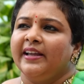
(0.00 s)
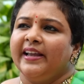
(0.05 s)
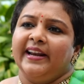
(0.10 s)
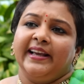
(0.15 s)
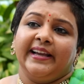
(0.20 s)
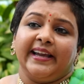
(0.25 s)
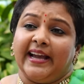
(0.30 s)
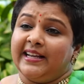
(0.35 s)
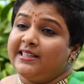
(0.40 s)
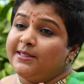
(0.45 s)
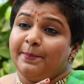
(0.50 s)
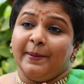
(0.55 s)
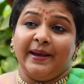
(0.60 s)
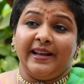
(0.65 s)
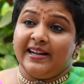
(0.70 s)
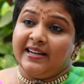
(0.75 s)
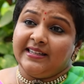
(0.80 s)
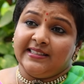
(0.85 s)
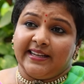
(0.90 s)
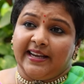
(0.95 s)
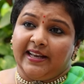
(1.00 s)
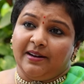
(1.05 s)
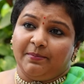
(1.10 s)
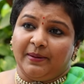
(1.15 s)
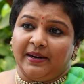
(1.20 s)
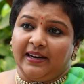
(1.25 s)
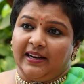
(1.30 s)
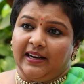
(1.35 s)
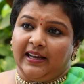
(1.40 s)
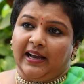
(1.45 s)
எனக்கு எக்ஸ்பீரியன்ஸ்
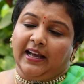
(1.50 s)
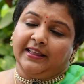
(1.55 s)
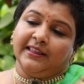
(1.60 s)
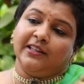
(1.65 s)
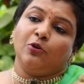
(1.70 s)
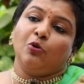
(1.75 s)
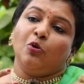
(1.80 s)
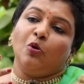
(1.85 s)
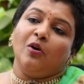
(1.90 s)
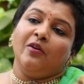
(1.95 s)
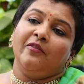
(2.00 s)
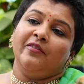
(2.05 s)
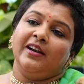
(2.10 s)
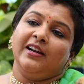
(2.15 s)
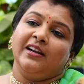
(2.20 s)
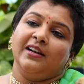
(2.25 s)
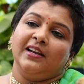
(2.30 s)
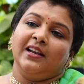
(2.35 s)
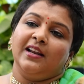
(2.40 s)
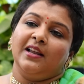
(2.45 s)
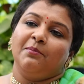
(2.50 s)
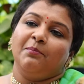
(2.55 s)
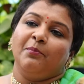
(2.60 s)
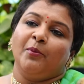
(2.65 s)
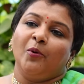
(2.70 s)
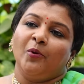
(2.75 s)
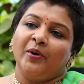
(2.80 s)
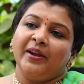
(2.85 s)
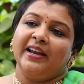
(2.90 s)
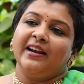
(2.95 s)
ஏற்படலை அந்த கோவிலில்
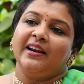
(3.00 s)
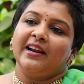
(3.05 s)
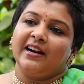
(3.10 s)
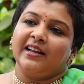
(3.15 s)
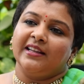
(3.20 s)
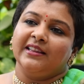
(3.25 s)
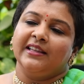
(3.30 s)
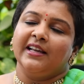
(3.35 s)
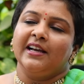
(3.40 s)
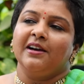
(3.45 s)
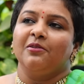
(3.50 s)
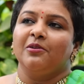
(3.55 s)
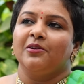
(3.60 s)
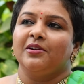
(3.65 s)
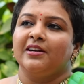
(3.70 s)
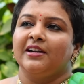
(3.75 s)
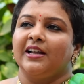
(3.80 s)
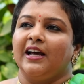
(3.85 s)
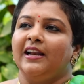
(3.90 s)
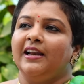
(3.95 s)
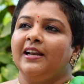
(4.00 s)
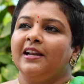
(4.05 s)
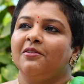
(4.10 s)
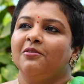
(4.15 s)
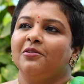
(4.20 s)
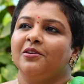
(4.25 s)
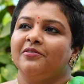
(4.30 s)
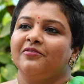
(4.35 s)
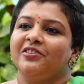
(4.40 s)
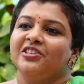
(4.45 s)
போய் நடந்த ஒரு நல்ல
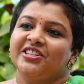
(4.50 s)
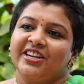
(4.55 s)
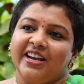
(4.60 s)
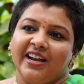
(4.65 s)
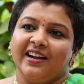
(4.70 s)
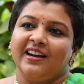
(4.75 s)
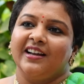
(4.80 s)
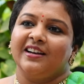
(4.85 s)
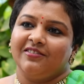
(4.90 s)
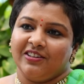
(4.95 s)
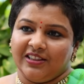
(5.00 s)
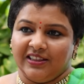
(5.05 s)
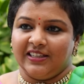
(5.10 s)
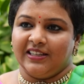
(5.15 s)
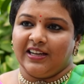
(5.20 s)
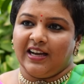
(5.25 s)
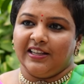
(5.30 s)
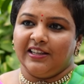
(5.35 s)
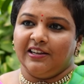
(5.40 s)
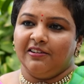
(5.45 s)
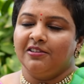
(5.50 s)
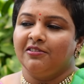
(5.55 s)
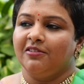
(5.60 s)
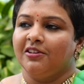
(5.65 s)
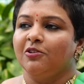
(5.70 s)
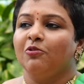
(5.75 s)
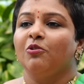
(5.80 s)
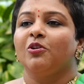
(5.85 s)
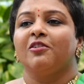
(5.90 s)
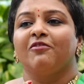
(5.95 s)
ஒரு விஷயங்கள் வந்து அதாவது
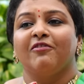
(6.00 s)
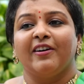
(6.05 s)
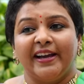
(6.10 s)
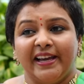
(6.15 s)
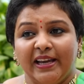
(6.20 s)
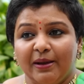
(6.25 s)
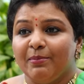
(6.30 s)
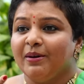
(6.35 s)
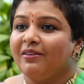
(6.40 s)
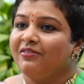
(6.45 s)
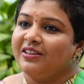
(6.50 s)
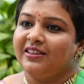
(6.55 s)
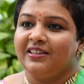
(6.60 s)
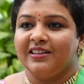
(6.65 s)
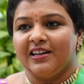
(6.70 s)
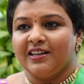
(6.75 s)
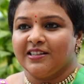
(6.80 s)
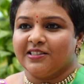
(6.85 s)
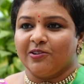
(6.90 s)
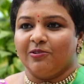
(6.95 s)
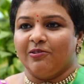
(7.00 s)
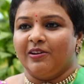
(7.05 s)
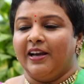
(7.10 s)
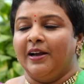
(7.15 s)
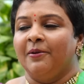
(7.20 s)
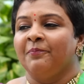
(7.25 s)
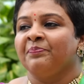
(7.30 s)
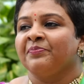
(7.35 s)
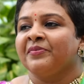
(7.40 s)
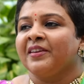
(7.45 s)
வந்து ஒரு வைபை வந்து நான்
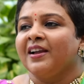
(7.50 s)
சொன்னேன்